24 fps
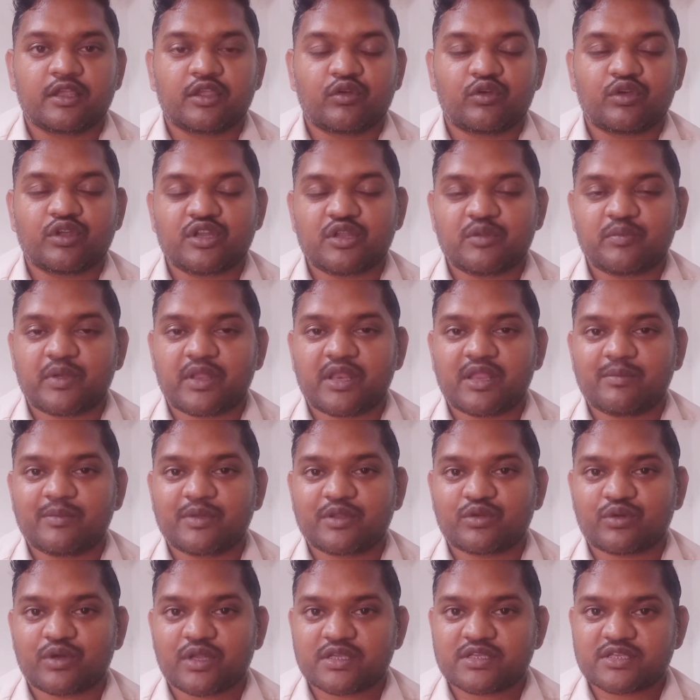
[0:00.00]
क्योंकि रिपेयरिंग
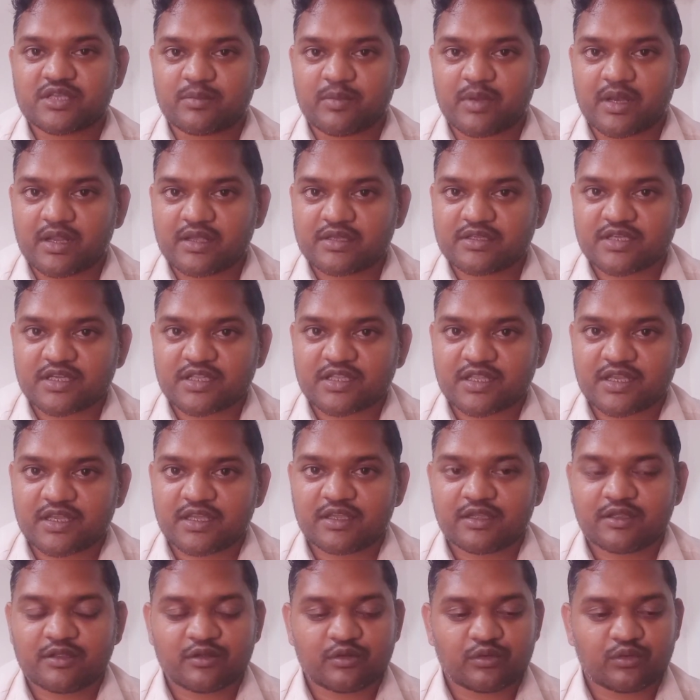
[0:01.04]
में थोड़ा समय लग जाता
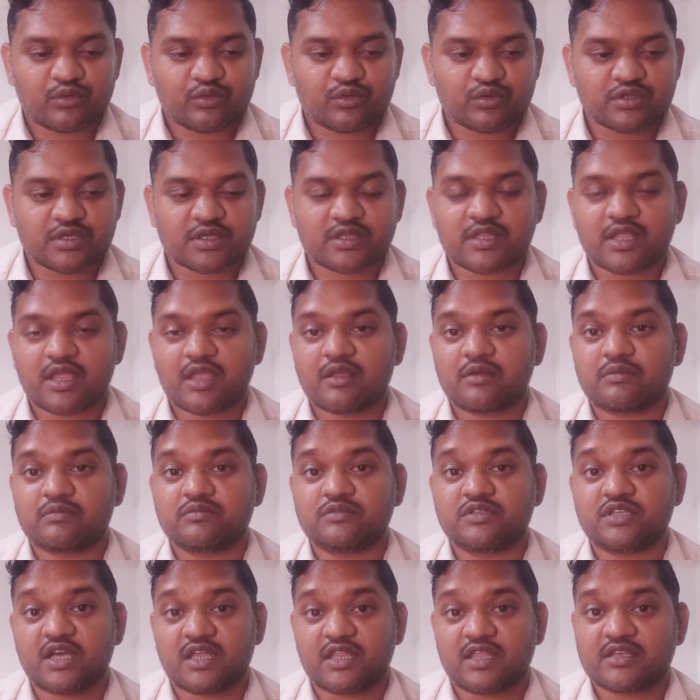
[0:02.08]
है हो सकता
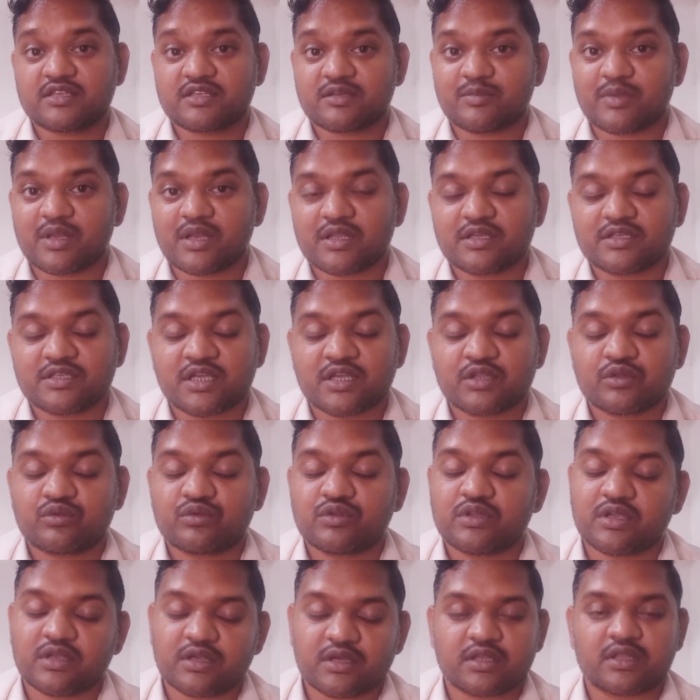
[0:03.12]
है ज़्यादा समय लग जाए तो
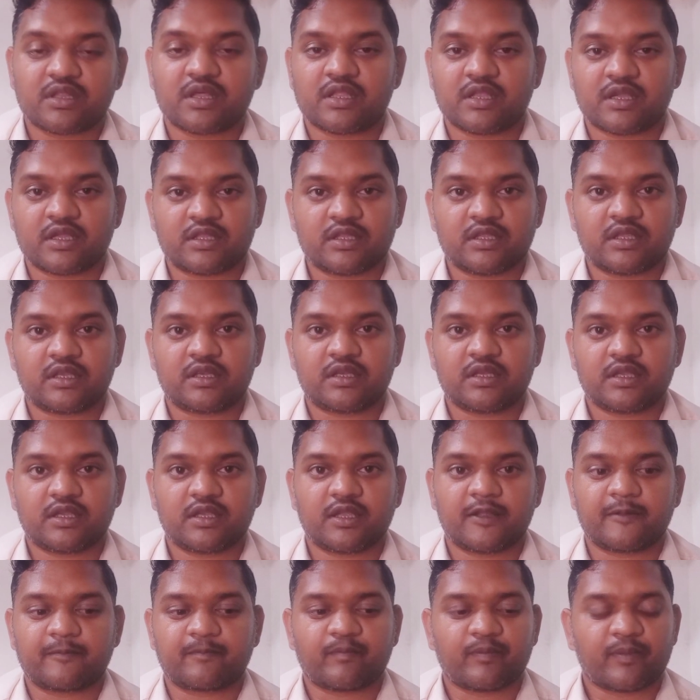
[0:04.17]
दिक्कत आ जाती है
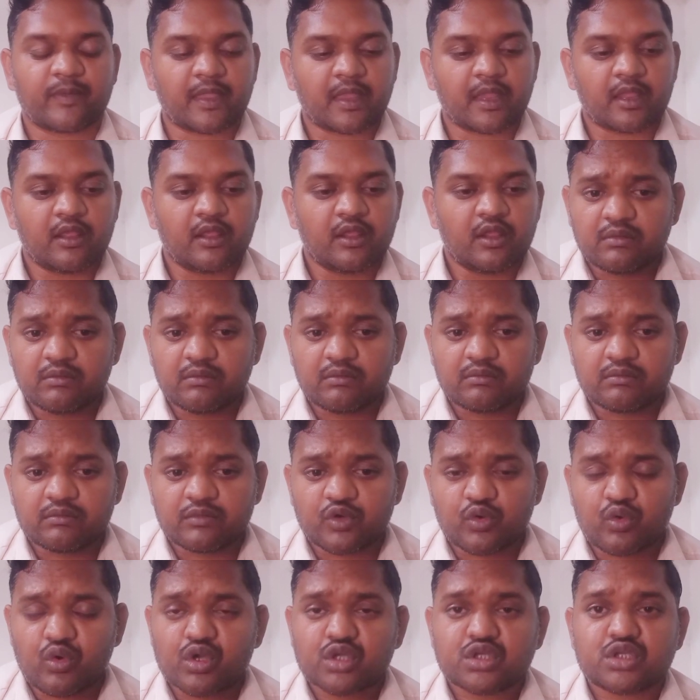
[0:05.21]
ठीक है
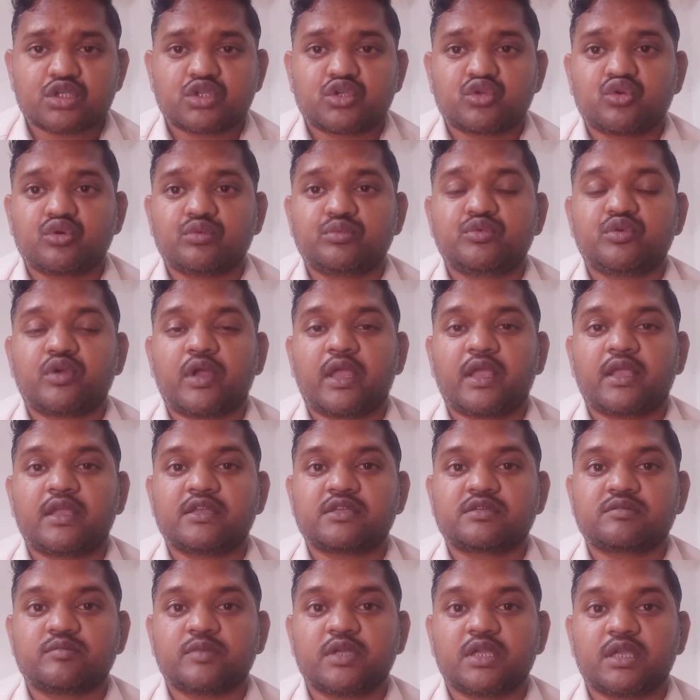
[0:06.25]
ऑक्सी ट्यूब जो है कि
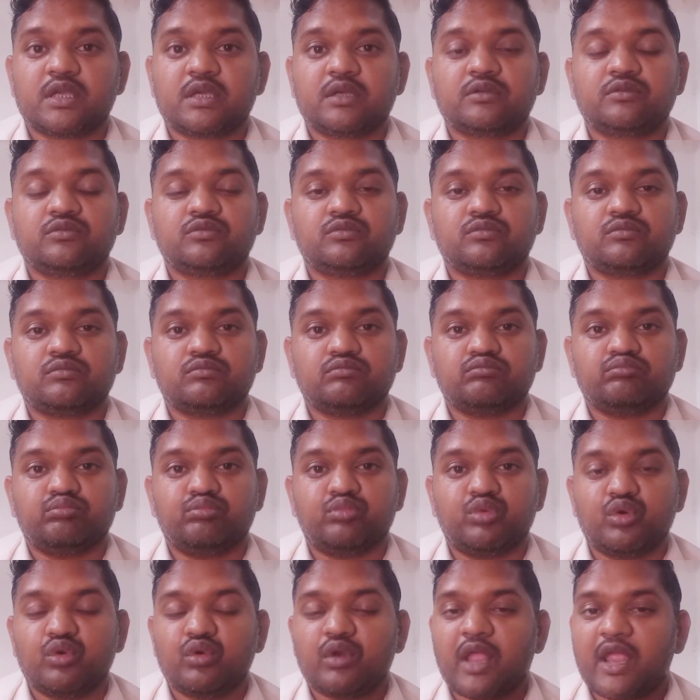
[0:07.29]
इसमें
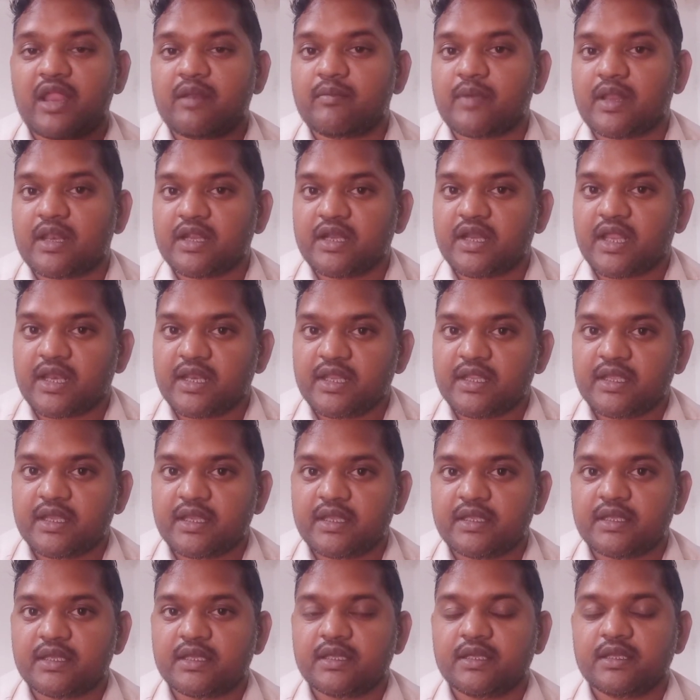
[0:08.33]
ब्लू लाइन वाली डाली
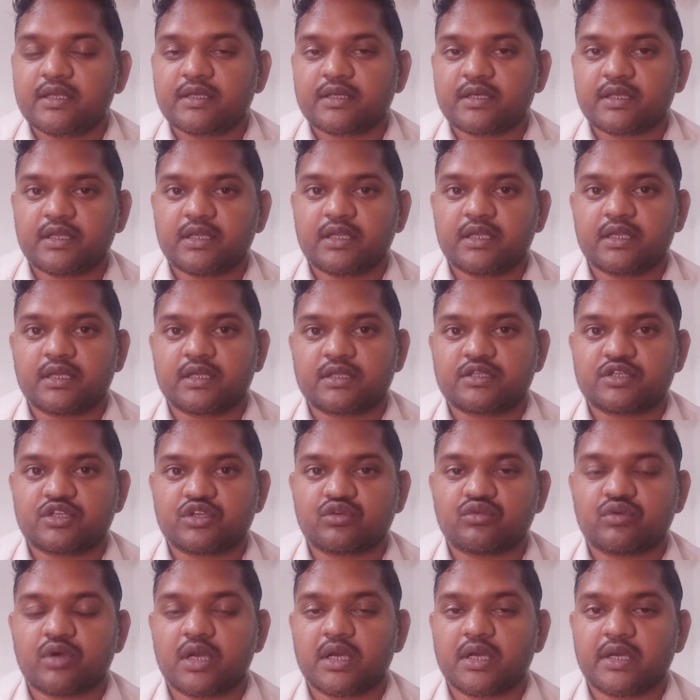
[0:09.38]
गई है ठीक है अच्छी
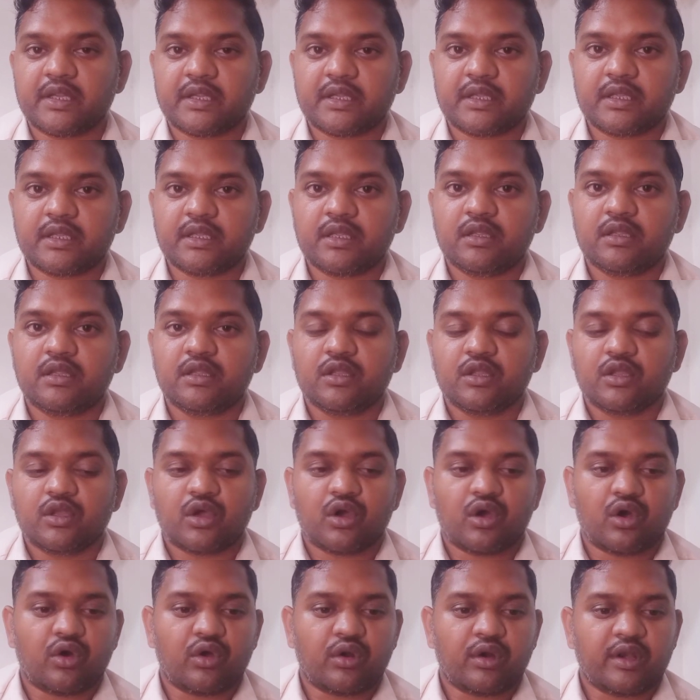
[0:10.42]
क्वालिटी की
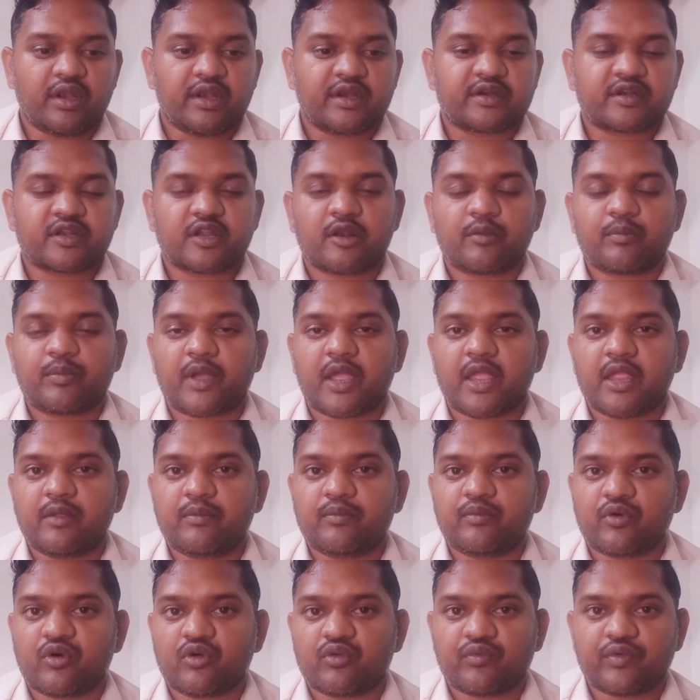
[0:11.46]
और लेटरल
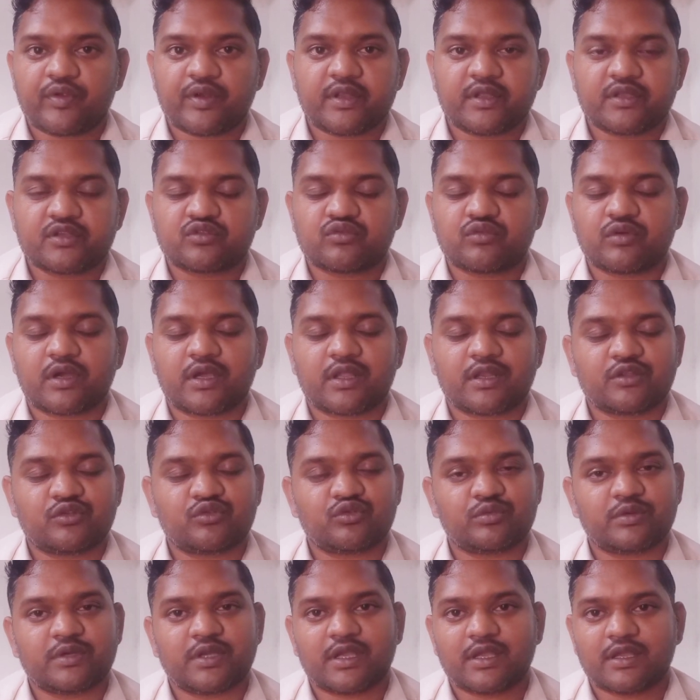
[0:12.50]
पाइप और फिटिंग्स वगैरह
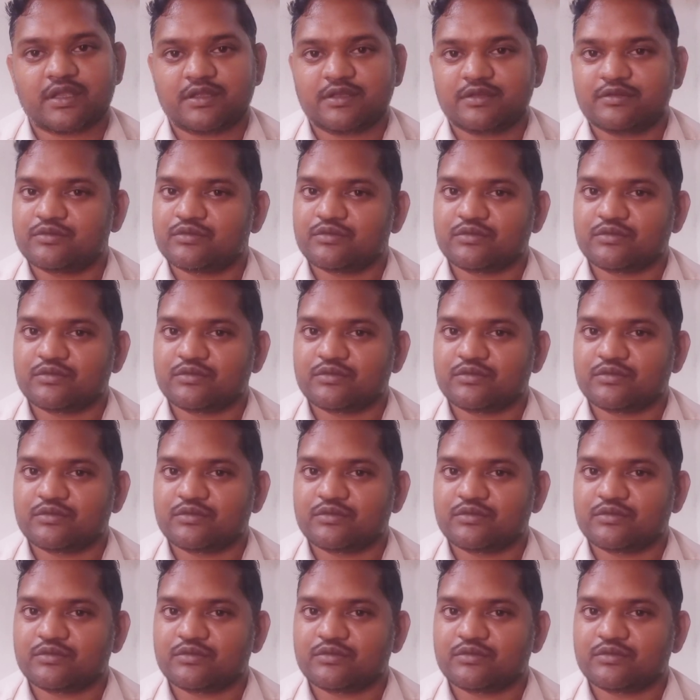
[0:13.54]
जो भी है